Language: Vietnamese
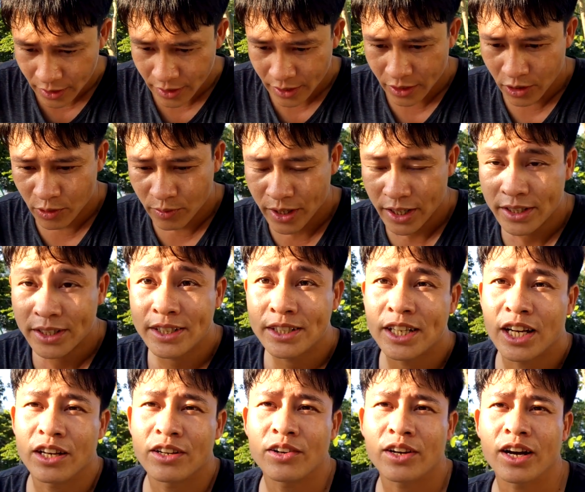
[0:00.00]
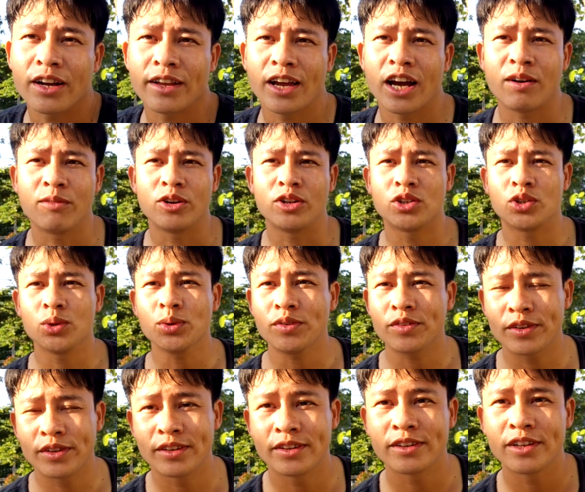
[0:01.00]
Thì hôm nay chia sẻ cho cả nhà một chút
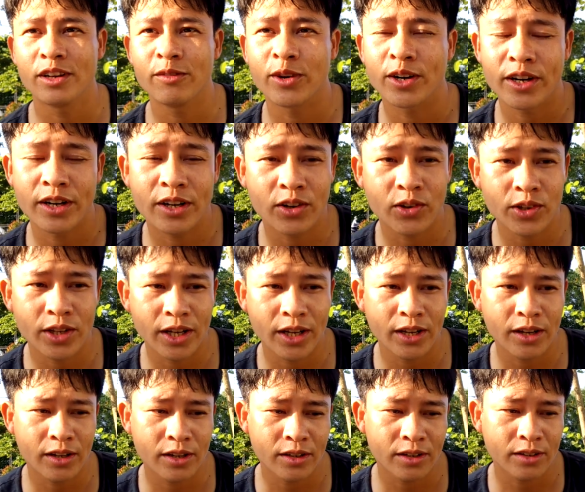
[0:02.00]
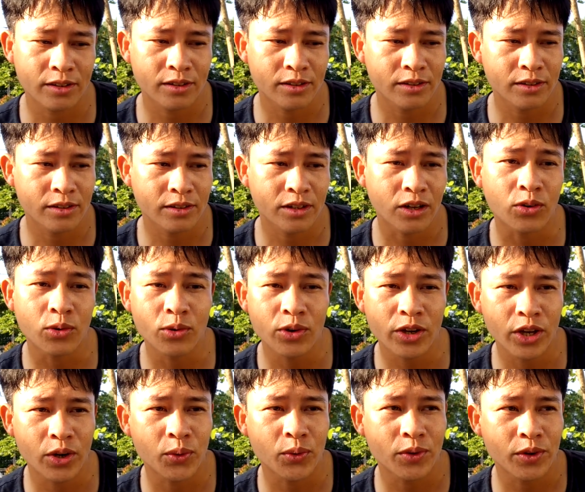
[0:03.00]
để mọi người có thể là thấu
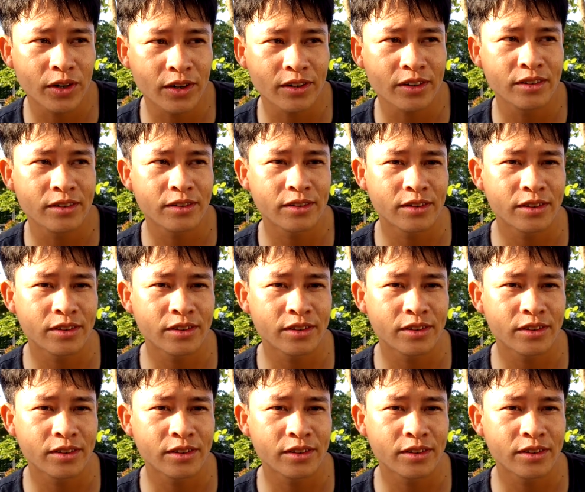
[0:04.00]
hiểu hơn,